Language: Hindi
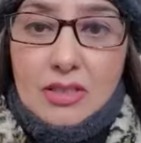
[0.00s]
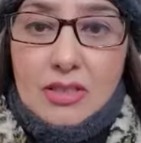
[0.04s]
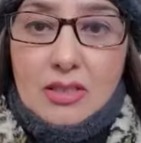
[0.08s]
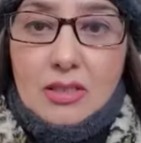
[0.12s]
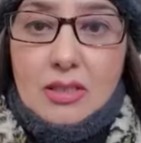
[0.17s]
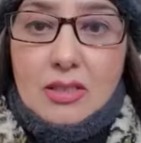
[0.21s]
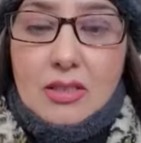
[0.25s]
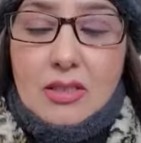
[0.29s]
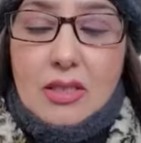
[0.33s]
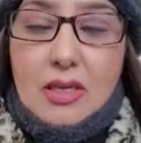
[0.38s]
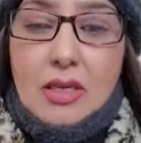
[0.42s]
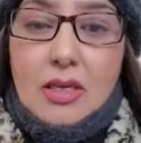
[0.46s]

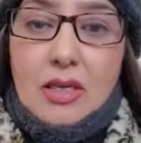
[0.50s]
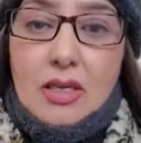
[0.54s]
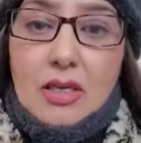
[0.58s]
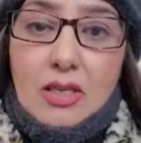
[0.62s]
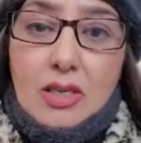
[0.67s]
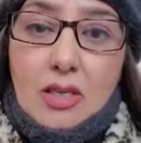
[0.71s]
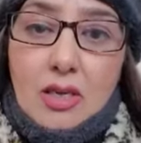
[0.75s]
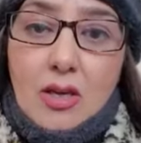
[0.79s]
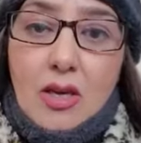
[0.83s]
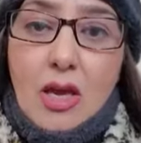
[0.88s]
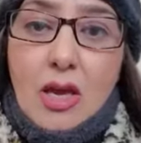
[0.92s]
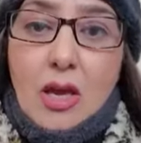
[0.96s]
करते हैं कि
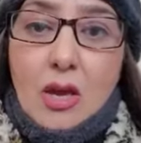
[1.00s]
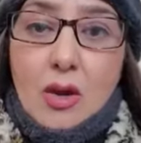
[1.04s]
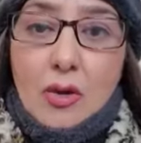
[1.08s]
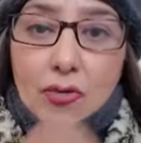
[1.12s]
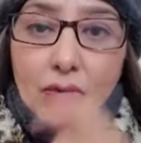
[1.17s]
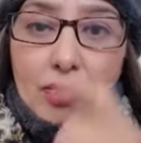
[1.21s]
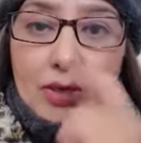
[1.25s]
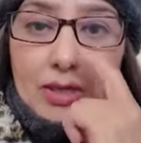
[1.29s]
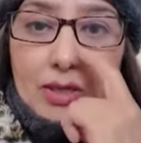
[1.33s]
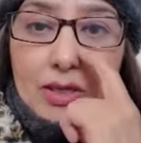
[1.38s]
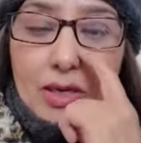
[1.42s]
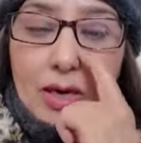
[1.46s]
ये
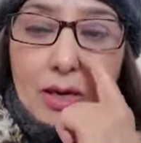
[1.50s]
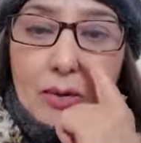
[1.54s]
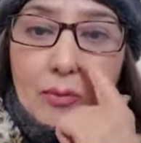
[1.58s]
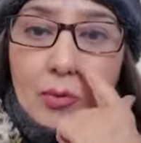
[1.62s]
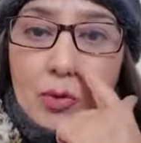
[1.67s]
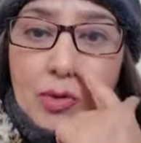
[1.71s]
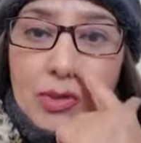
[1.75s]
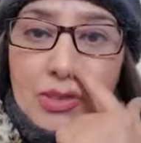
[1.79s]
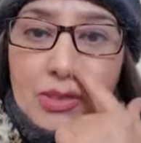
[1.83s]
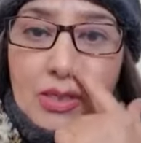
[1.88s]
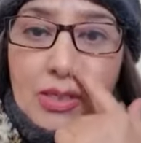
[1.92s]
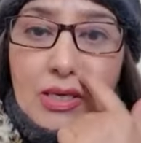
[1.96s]
फनकार
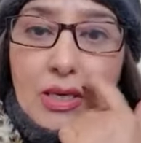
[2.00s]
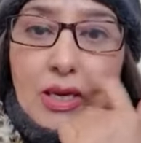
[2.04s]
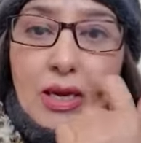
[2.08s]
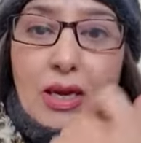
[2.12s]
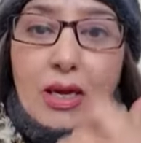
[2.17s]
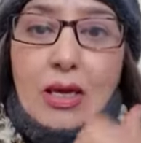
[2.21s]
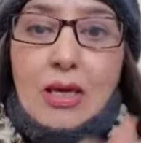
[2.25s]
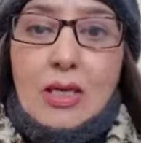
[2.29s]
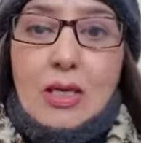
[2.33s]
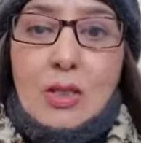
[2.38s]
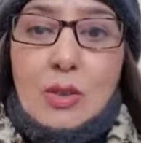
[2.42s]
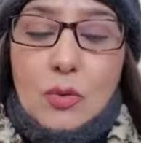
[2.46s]
मुस्तिक
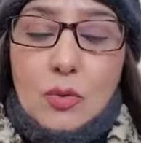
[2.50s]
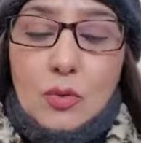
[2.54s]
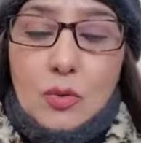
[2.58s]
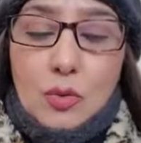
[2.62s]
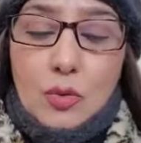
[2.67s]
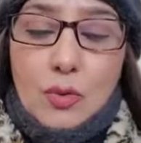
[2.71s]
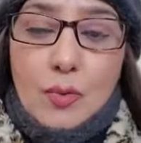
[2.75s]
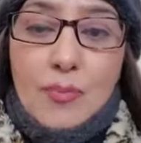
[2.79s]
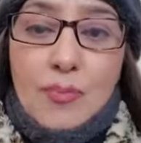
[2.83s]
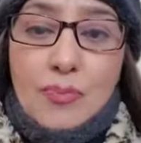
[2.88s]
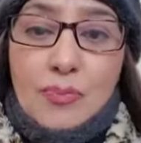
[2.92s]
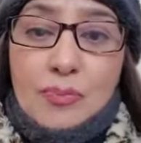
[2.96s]
हैं
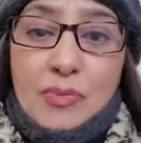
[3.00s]
इनको